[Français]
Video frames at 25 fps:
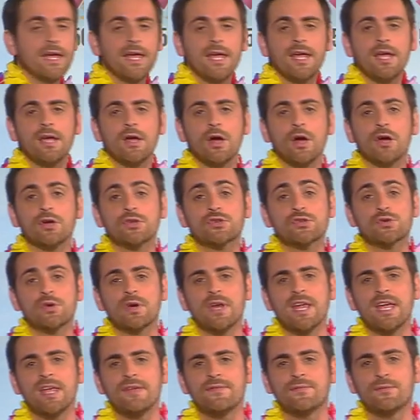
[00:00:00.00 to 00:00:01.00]
et un
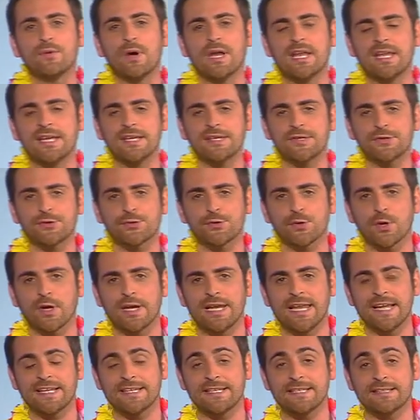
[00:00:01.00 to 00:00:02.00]
soleil voilé sur
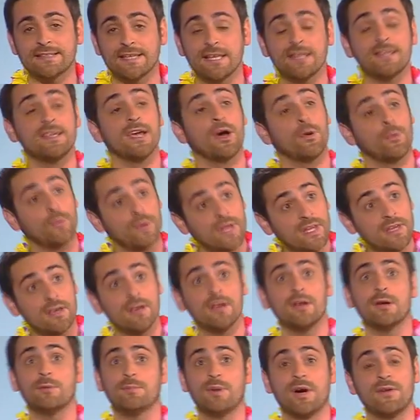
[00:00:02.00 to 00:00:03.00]
l'Aquitaine, car oui,
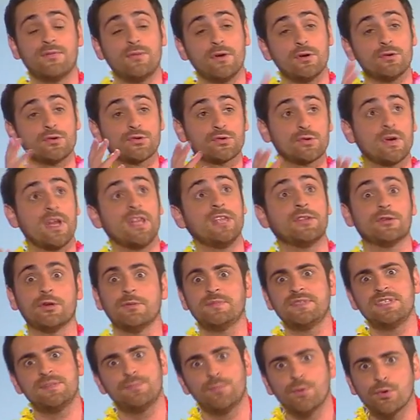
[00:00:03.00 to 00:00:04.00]
parfois le soleil est un
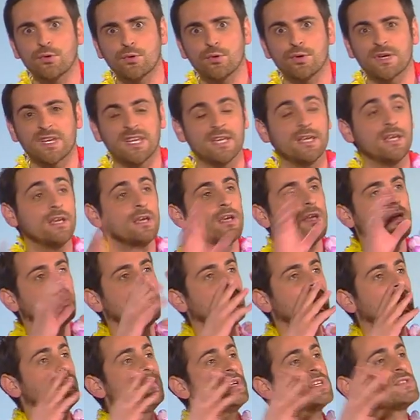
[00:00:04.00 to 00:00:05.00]
petit peu coquet
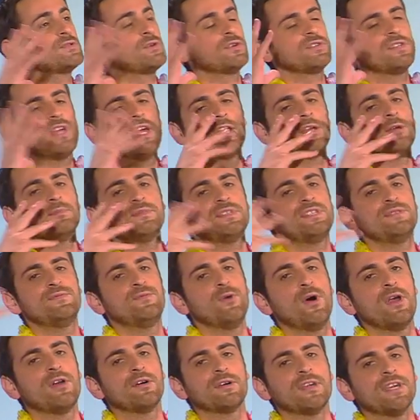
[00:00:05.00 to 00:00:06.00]
et aime bien sortir avec un petit
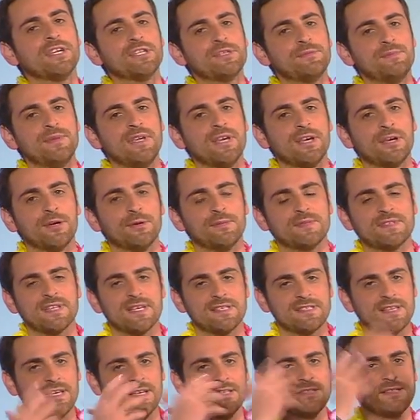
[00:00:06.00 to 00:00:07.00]
voile en cachemire, comme
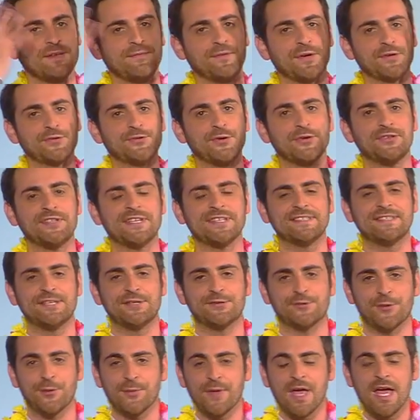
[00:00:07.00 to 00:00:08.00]
ça, ça, fait ressortir
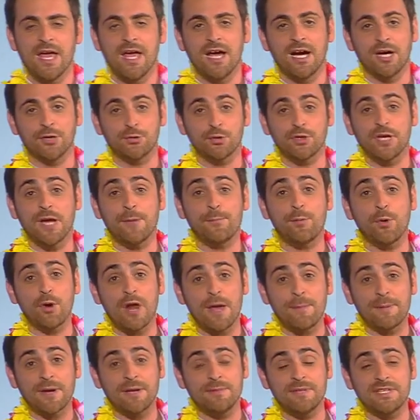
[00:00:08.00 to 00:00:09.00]
ses yeux. En tout cas, pour
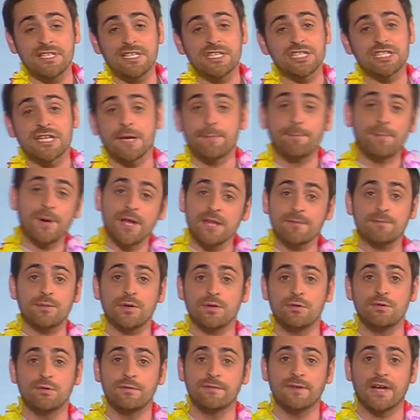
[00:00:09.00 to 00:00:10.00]
l'après-midi, j'ai plein de
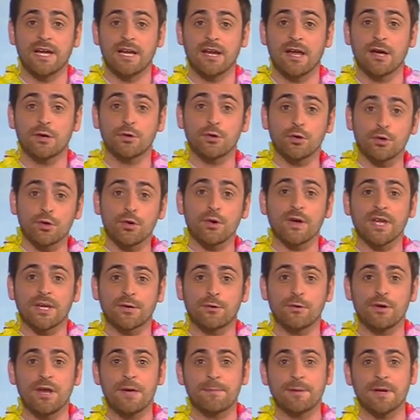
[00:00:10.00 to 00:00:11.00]
bonnes nouvelles. Hein.
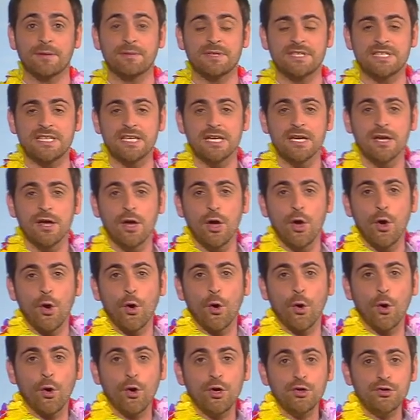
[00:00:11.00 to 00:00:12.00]
Cocorico, l'après-midi,
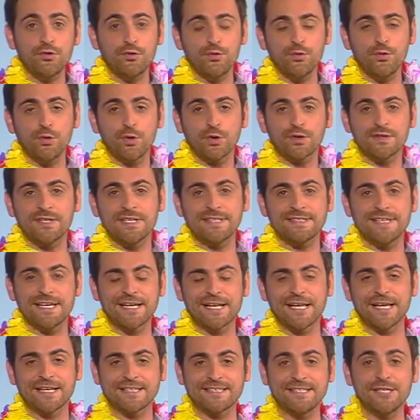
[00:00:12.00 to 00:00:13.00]
retour des
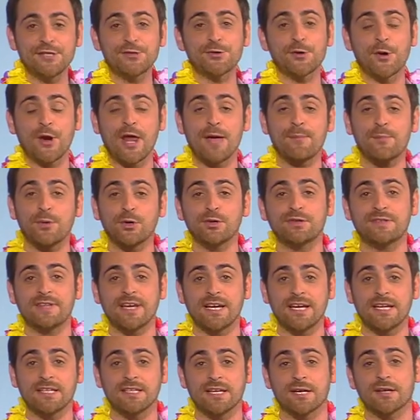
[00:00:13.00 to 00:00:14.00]
éclaircies sur la
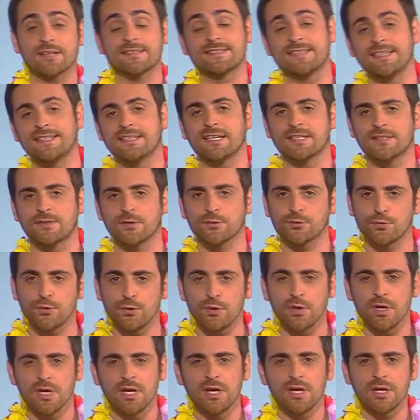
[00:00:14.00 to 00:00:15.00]
Bretagne. Alors c'est
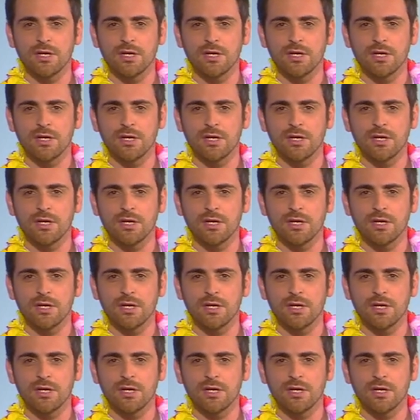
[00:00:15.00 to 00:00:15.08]
inattendu,